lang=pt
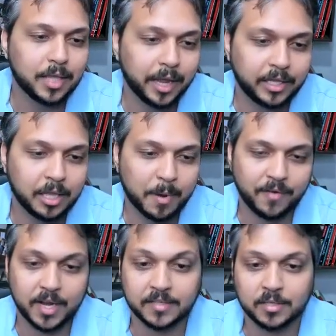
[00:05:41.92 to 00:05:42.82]
né? Que é para
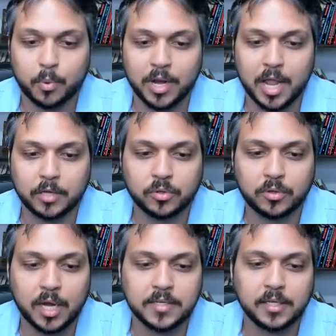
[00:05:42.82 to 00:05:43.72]
avaliação para o anexo
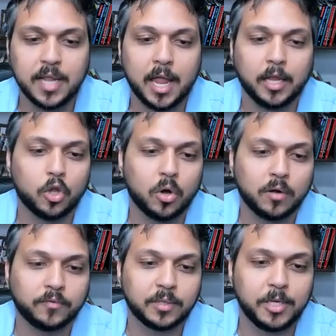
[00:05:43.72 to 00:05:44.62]
3 da
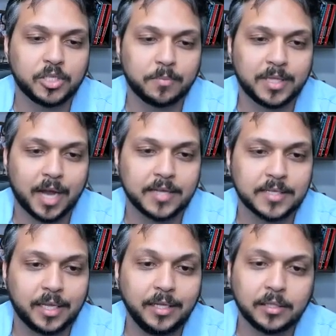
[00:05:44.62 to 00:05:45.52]
NR9 também já me traz
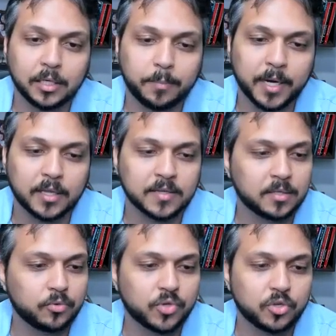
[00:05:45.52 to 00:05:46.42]
aqui
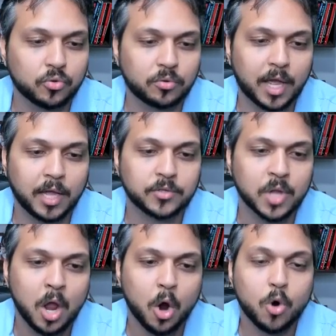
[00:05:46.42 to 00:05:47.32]
interpretação dos
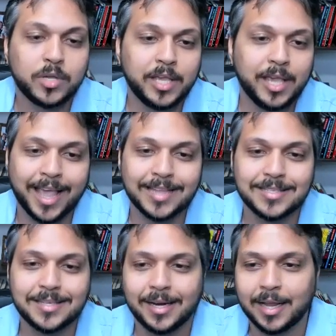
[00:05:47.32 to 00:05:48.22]
resultados. O que, que quer
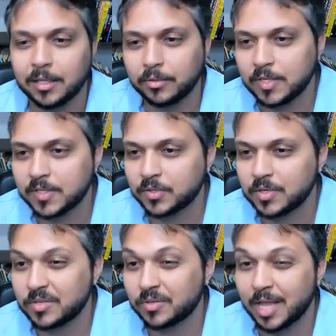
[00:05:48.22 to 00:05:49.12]
dizer cada um desses
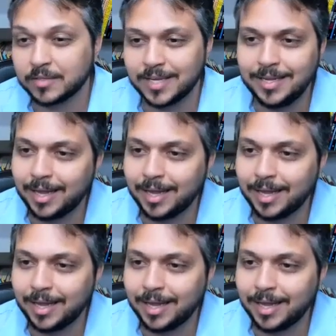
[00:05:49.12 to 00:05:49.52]
resultados é